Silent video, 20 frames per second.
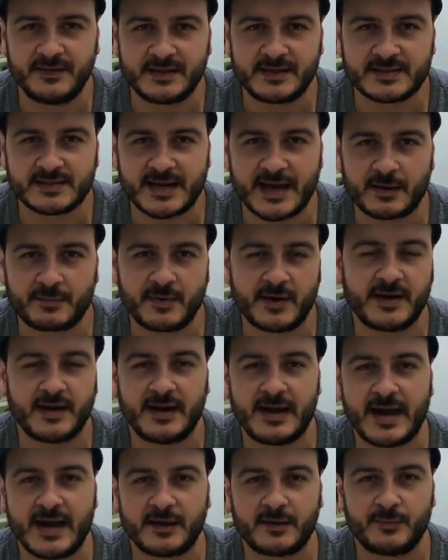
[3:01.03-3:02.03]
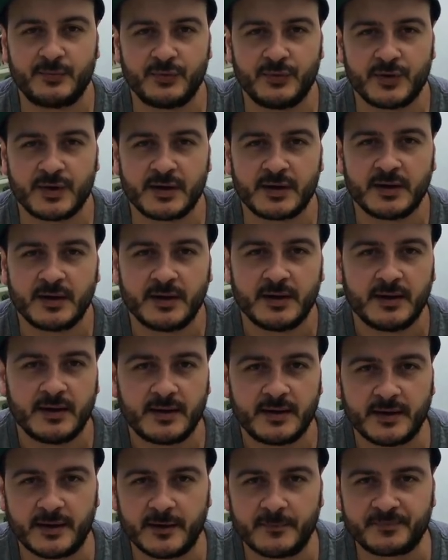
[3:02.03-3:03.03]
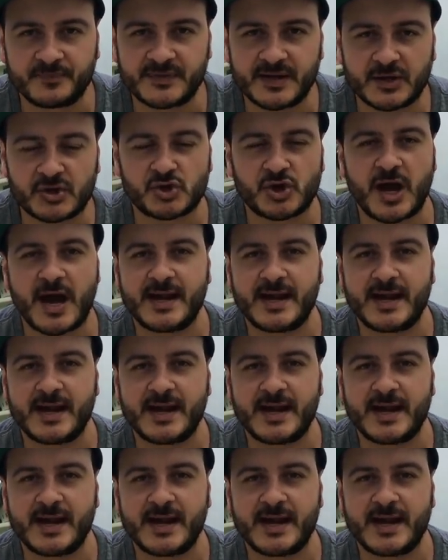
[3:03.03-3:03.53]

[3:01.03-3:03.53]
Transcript: wie gesagt bei der Leihgebühr ähm, der